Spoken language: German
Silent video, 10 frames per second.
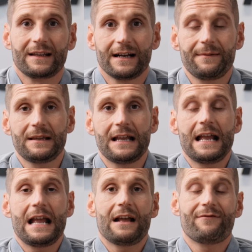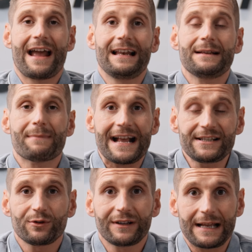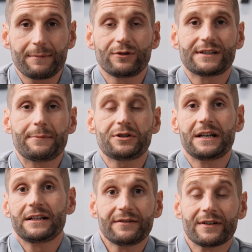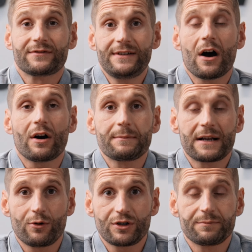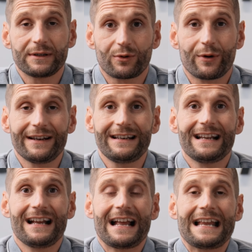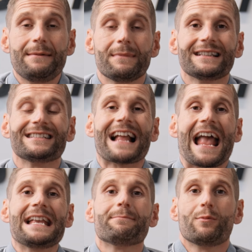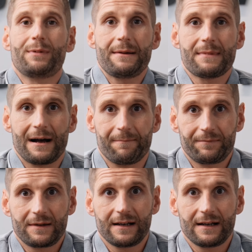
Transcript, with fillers: Ja, weil die meisten Unternehmer und Selbstständige, die was wir auch im Coaching betreuen, immer das gleiche Problem haben.